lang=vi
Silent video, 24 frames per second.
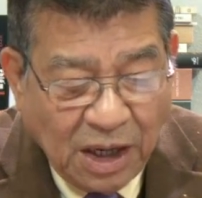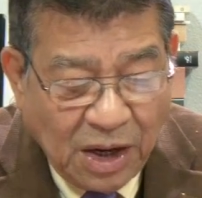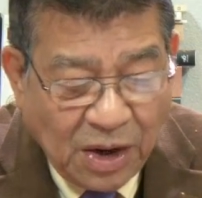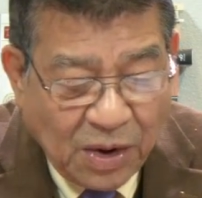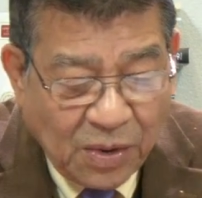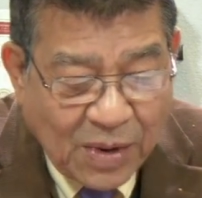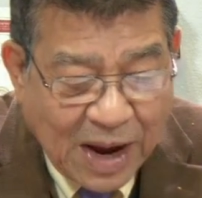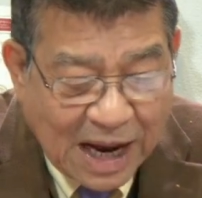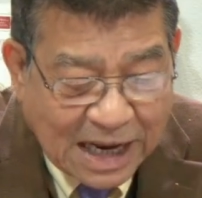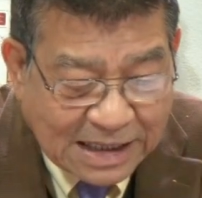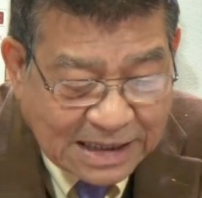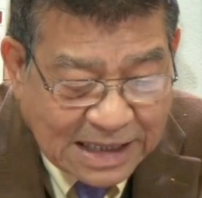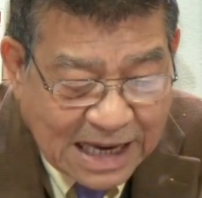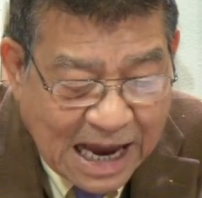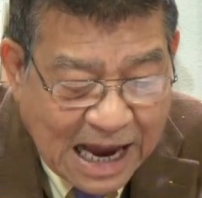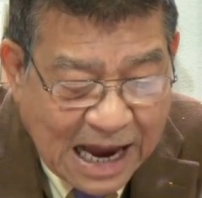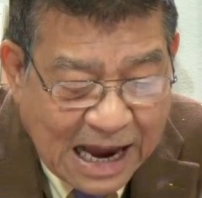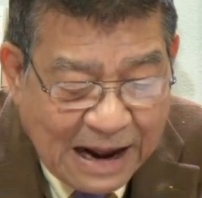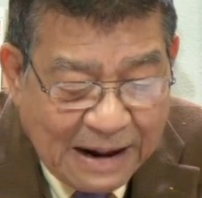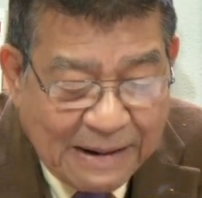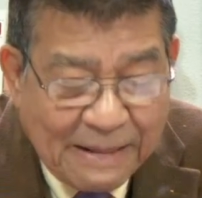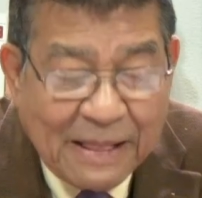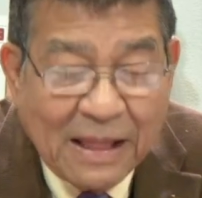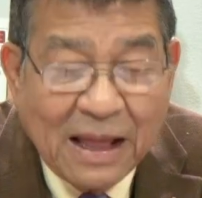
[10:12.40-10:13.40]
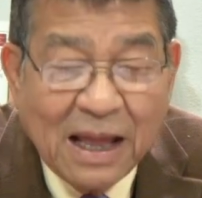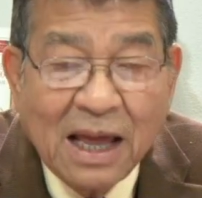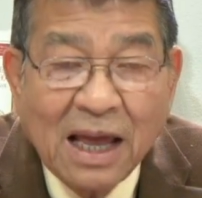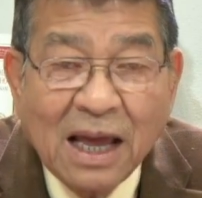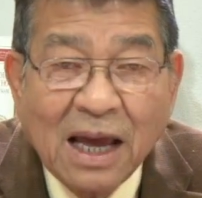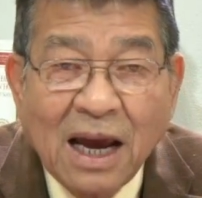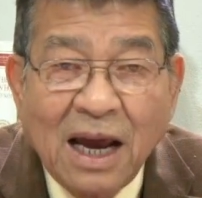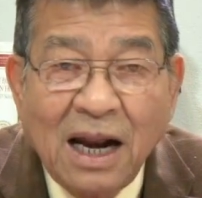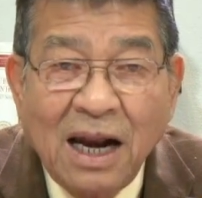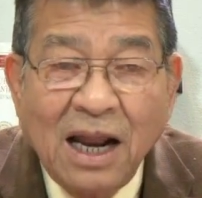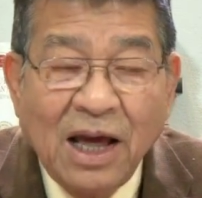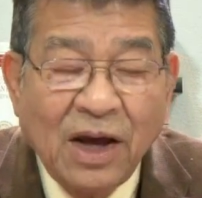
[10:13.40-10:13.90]
Ngoài ra,
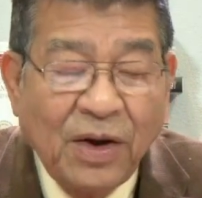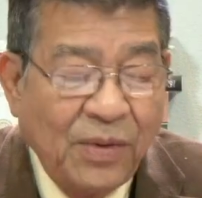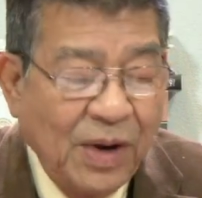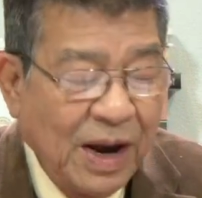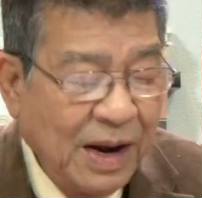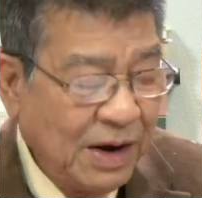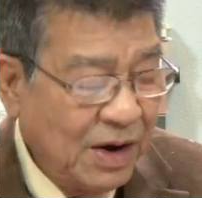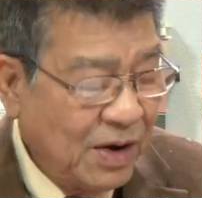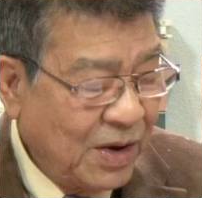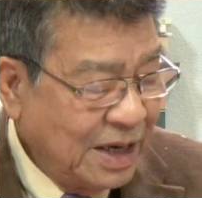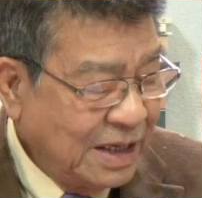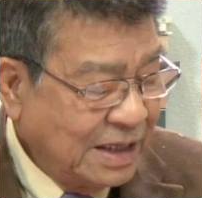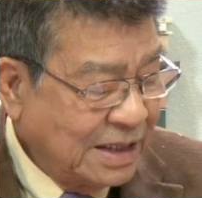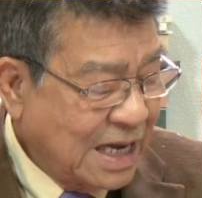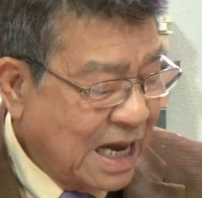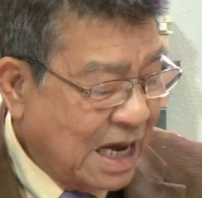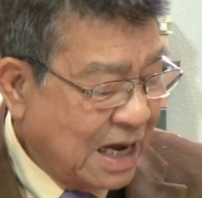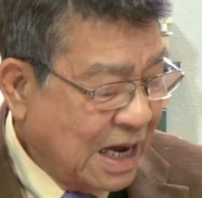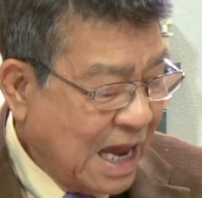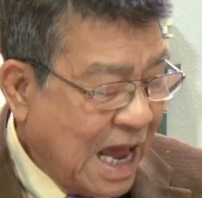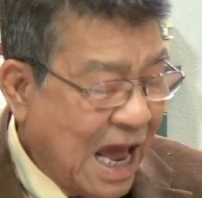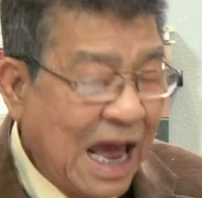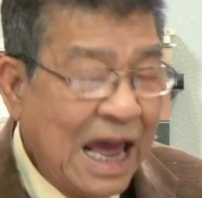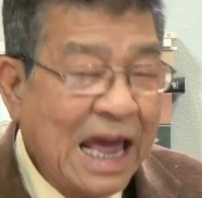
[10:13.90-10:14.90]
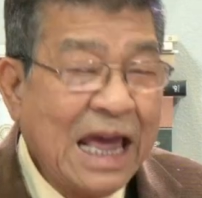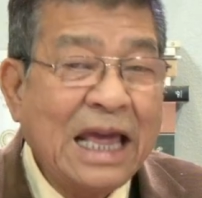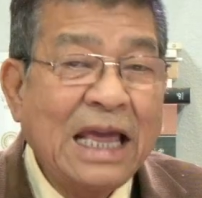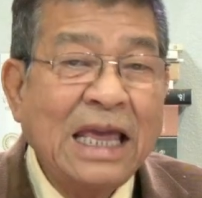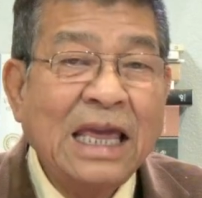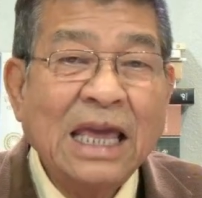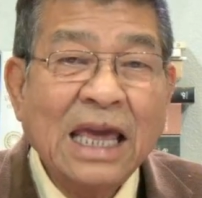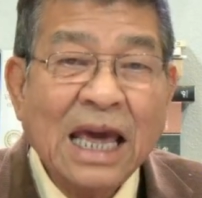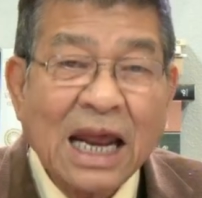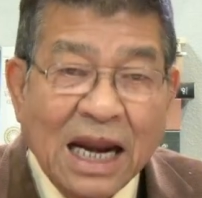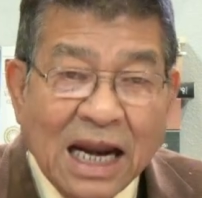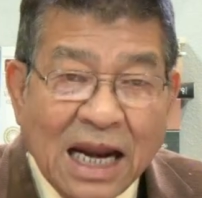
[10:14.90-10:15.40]
cái lời khuyên nói rằng hay
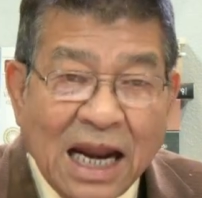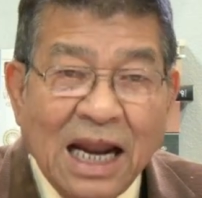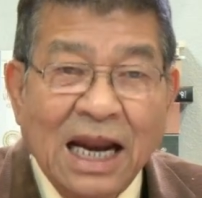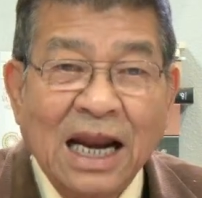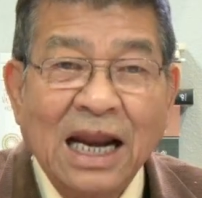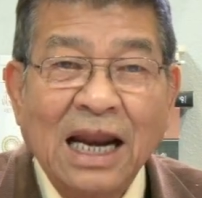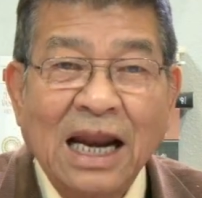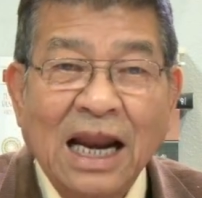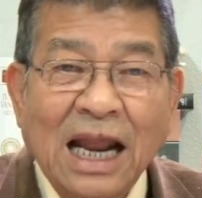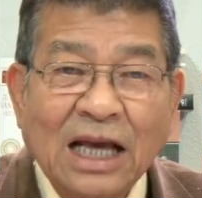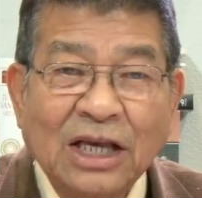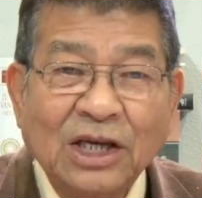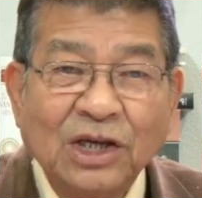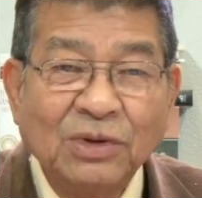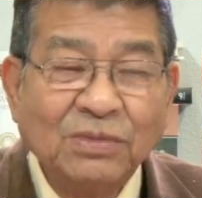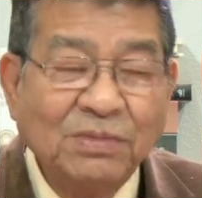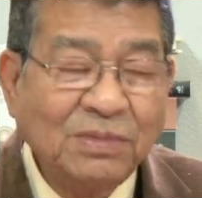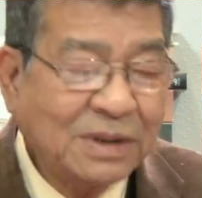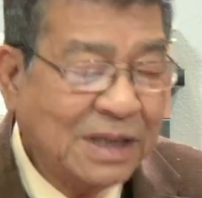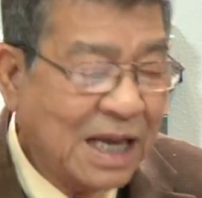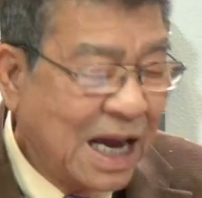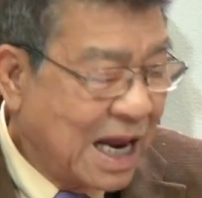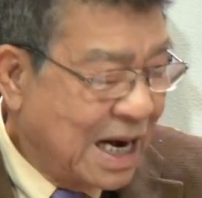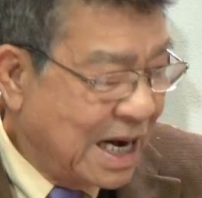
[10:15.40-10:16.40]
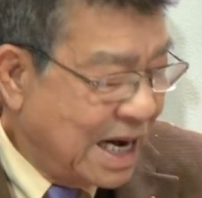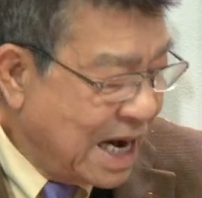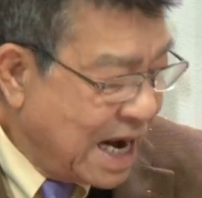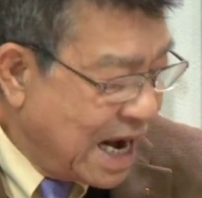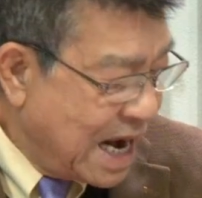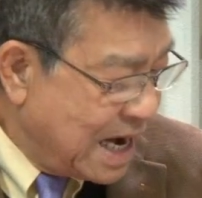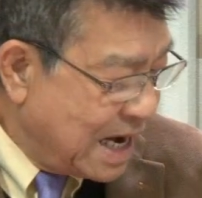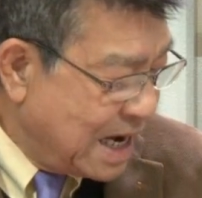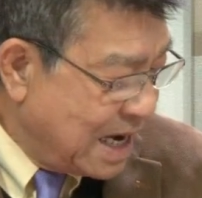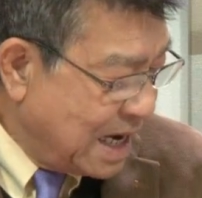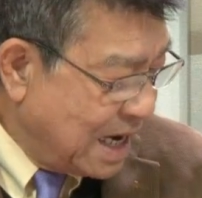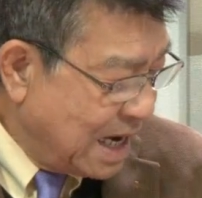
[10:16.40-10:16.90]
nhất là chúng ta
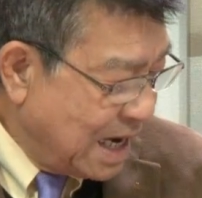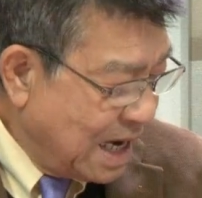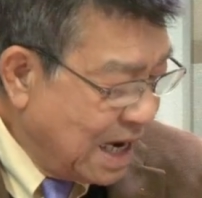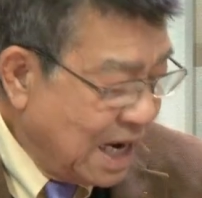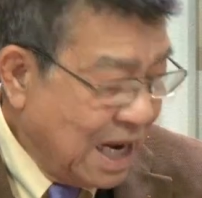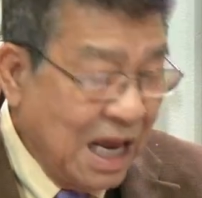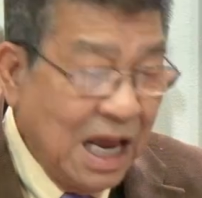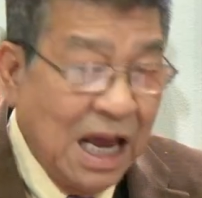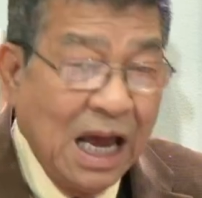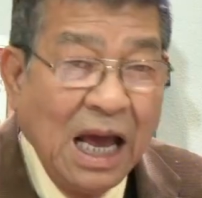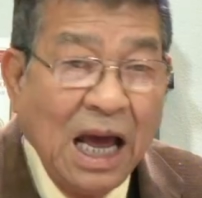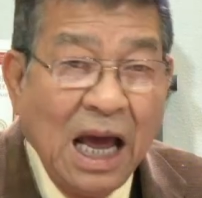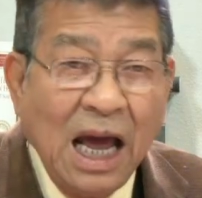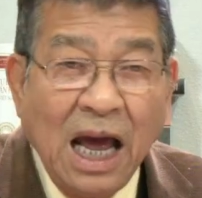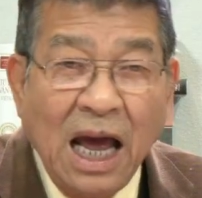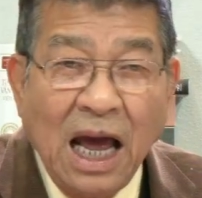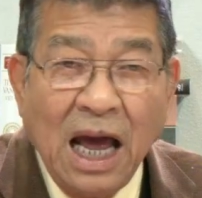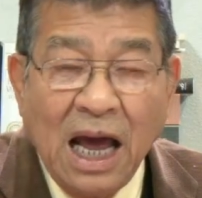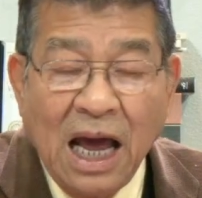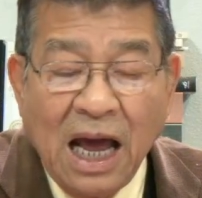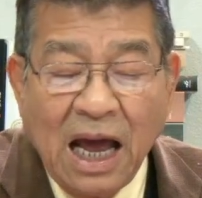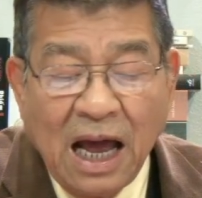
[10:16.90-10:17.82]
nên uh,